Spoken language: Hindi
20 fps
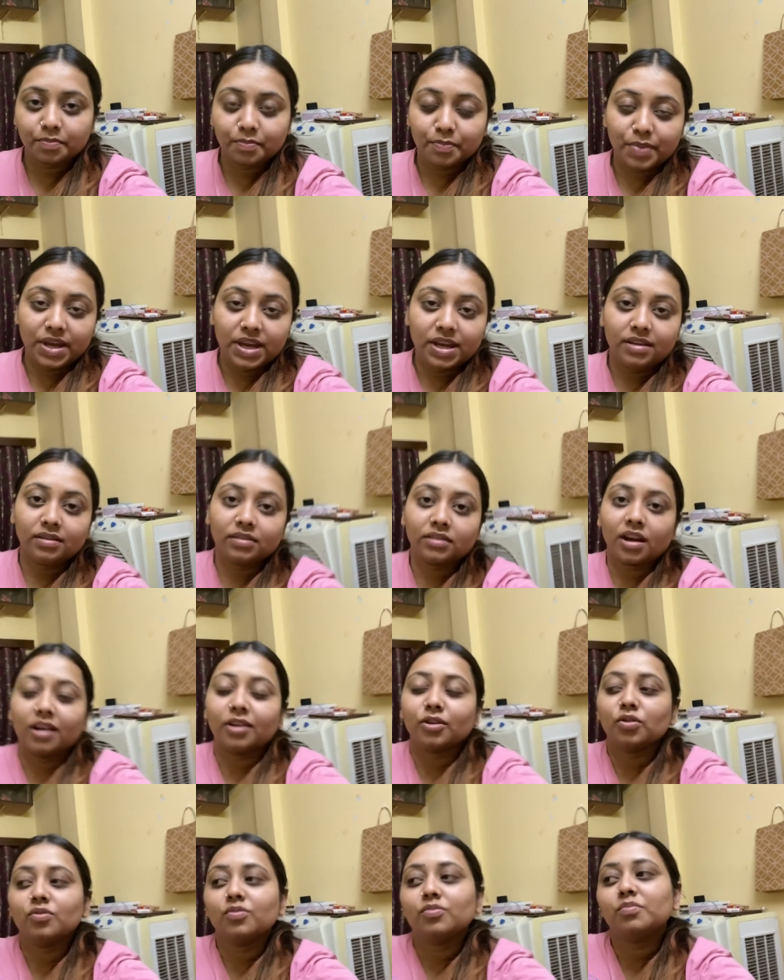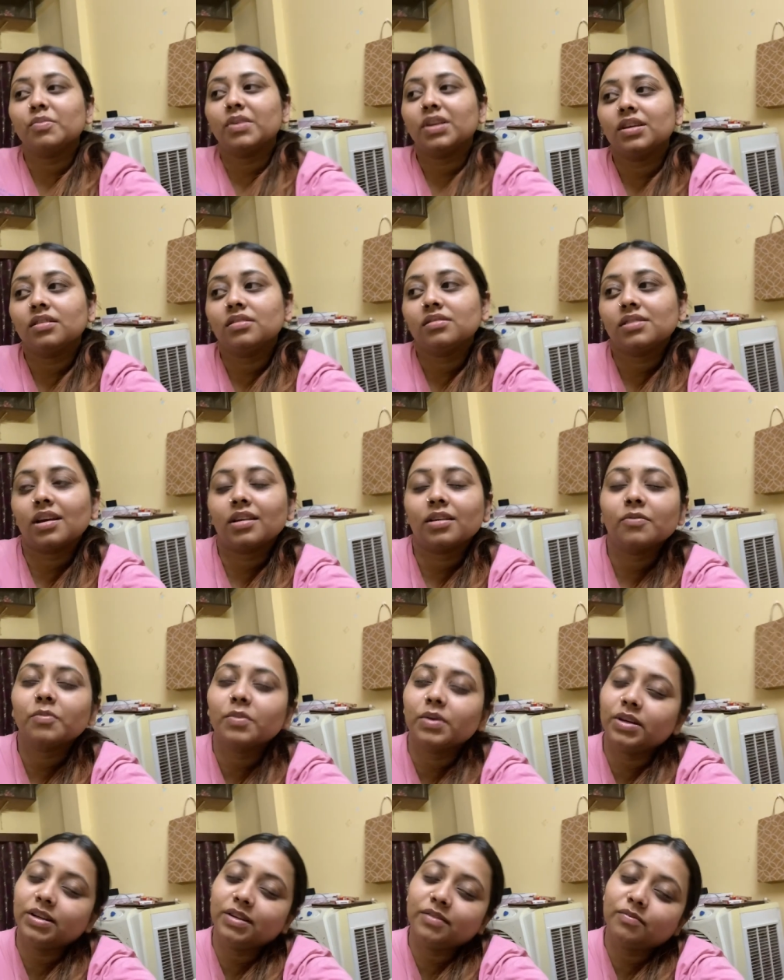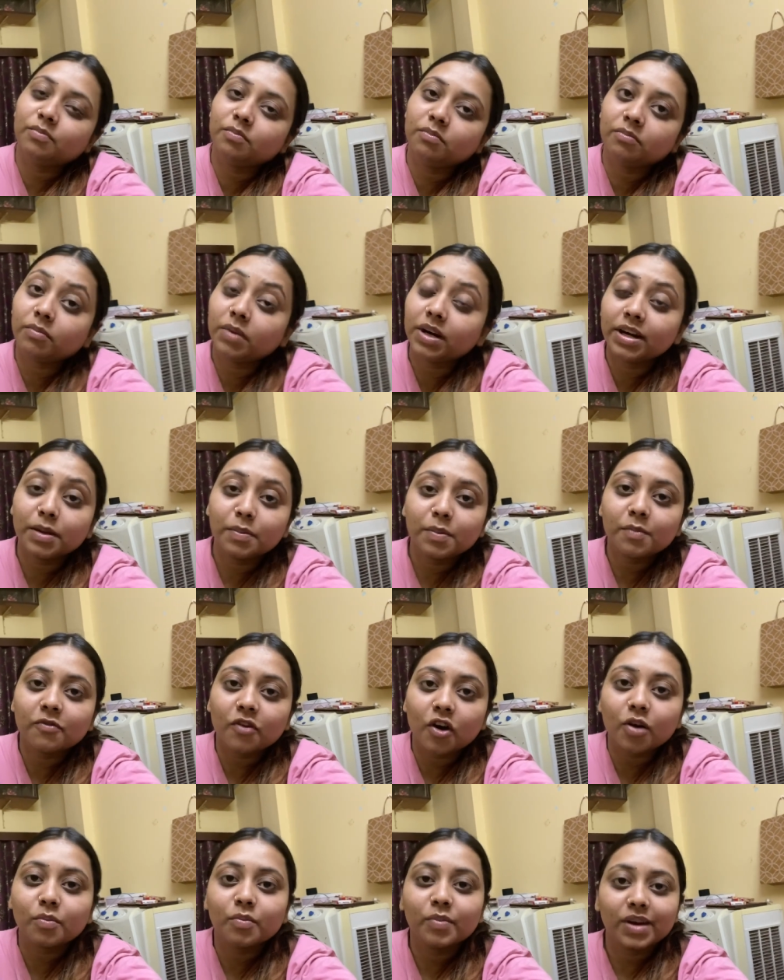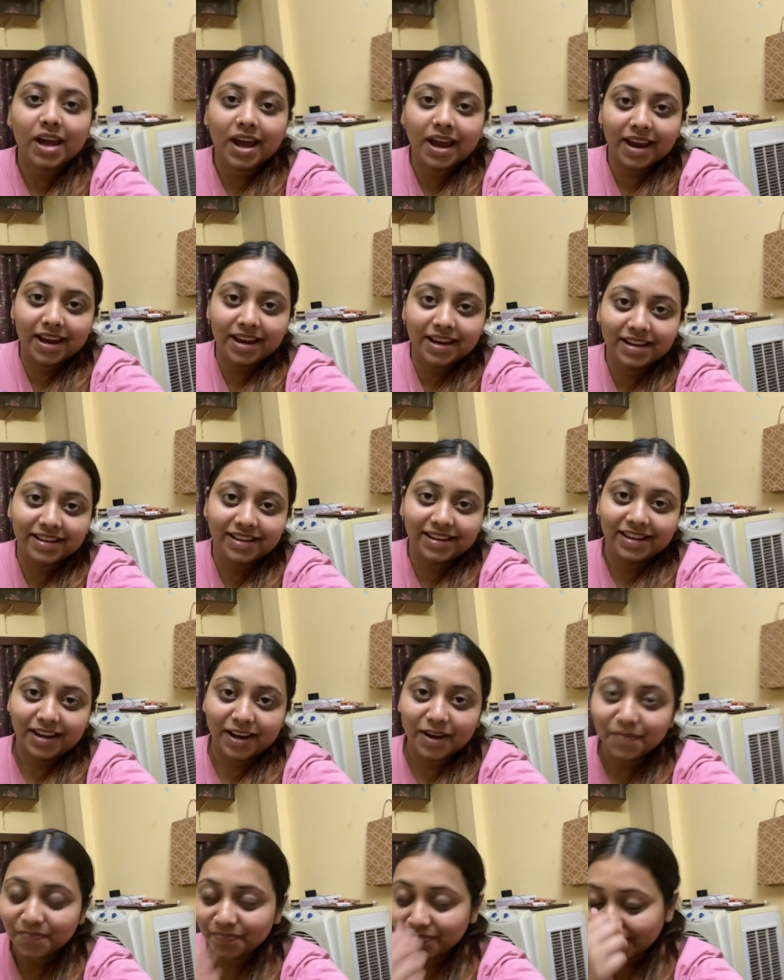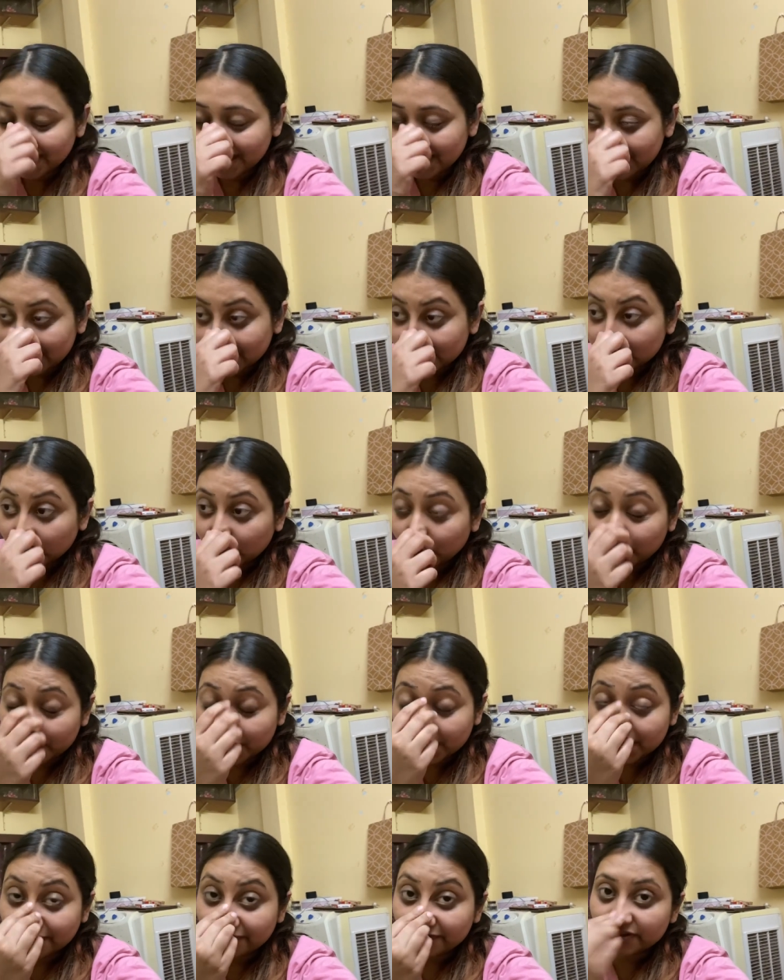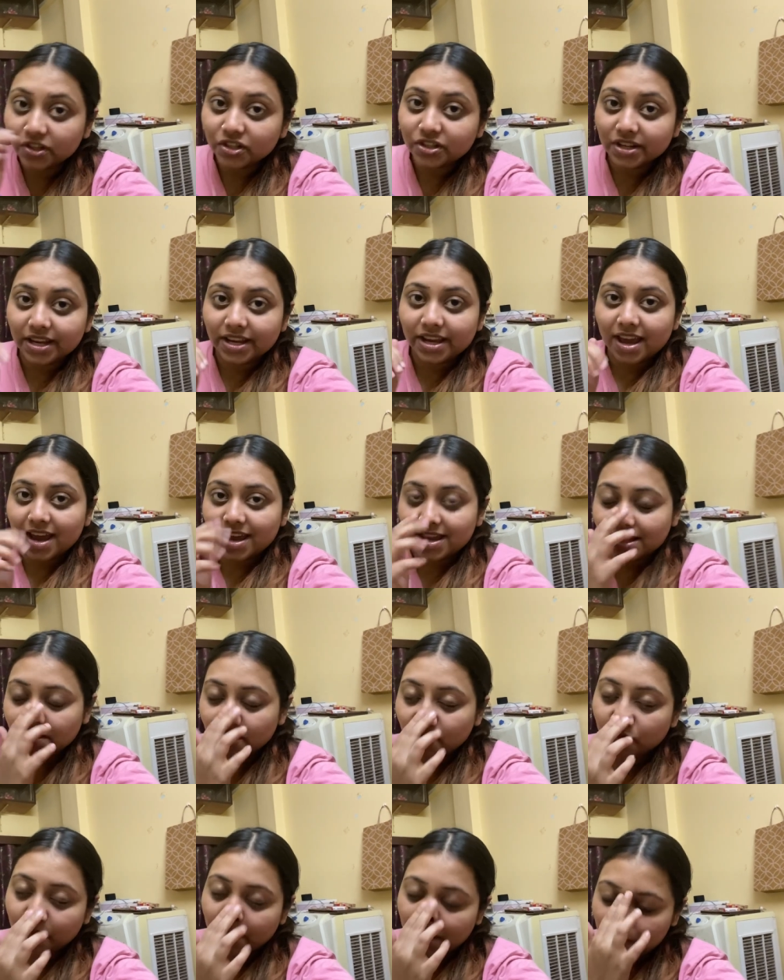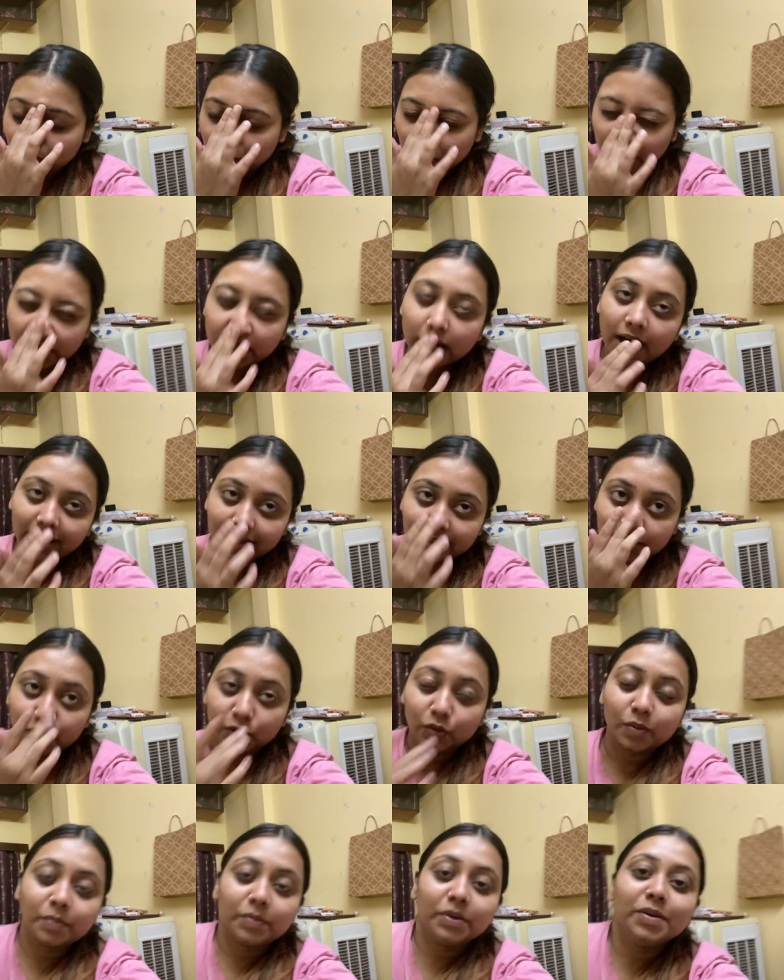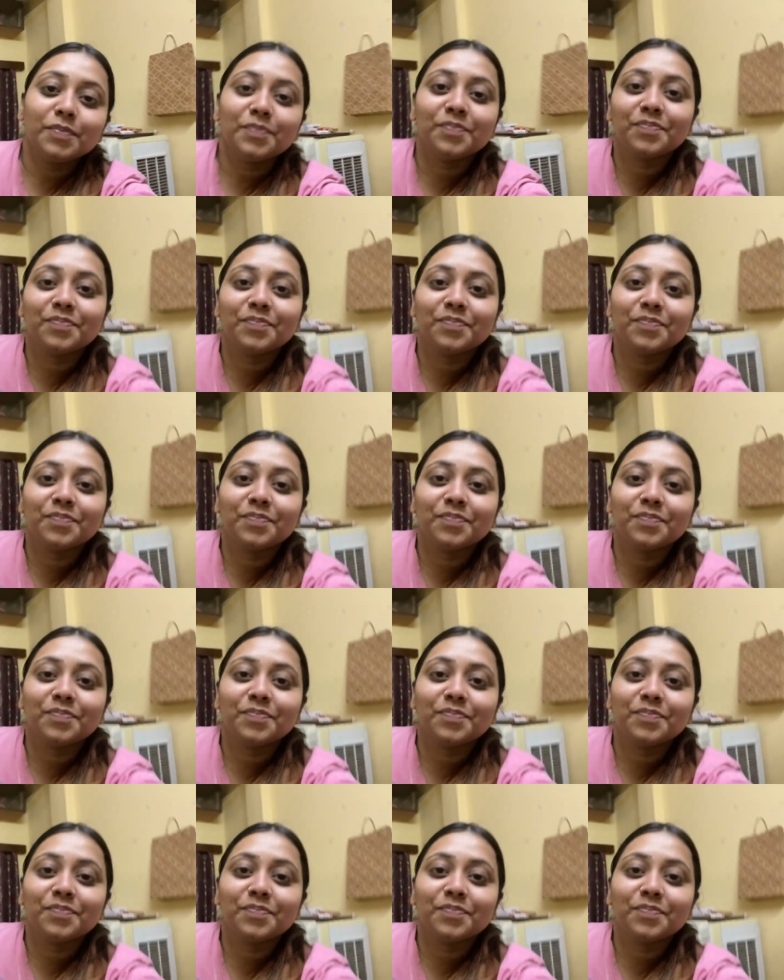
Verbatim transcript: पेन था तो मैंने ज़्यादा बर्थडे बर्थडे पर ब्लॉग बनाया ही नहीं है सो so, मैं ना फ़िश लेके आई थी वो मैं आपको दिखाती हूँ अभी